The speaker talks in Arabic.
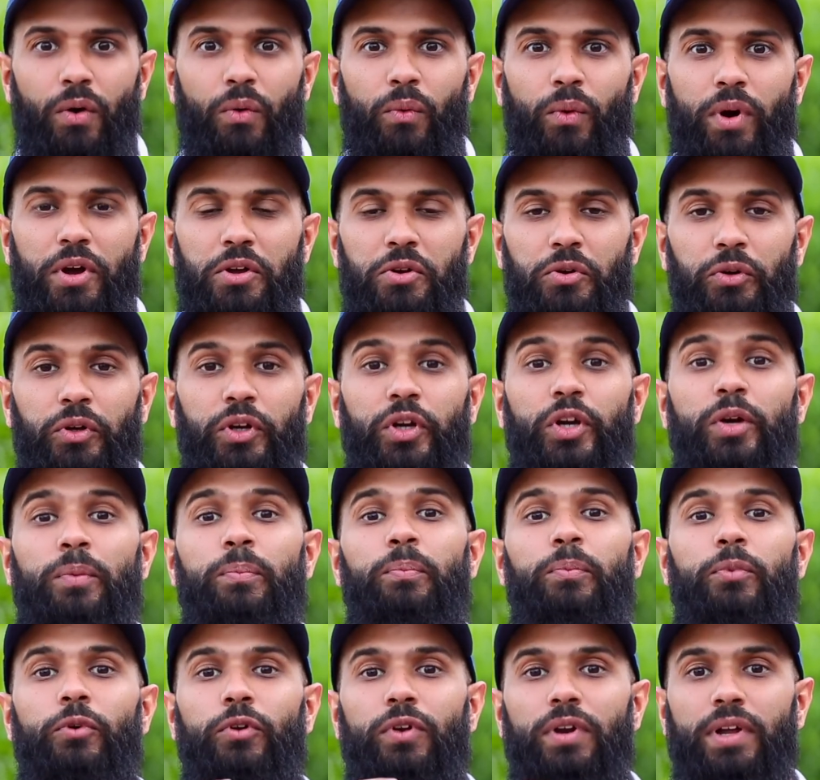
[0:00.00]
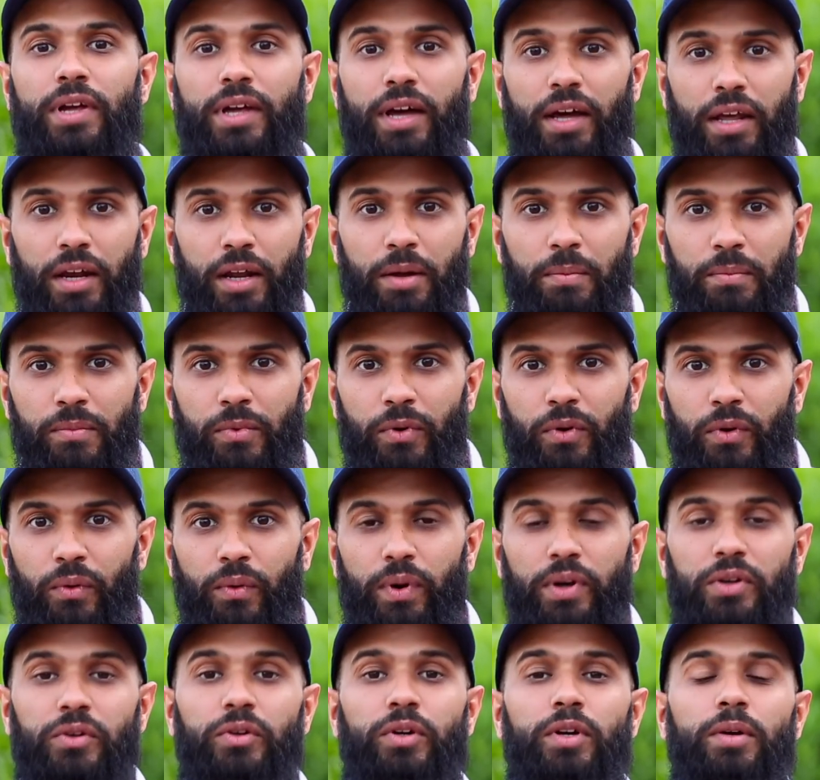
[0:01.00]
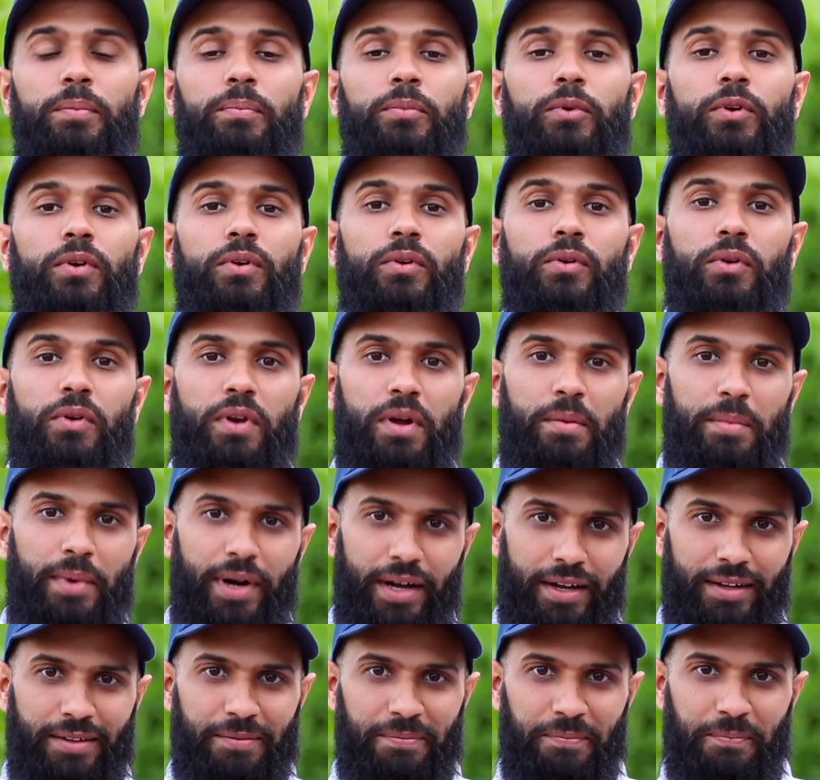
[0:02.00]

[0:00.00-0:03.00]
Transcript: ويحب الكرم ويحب الكرماء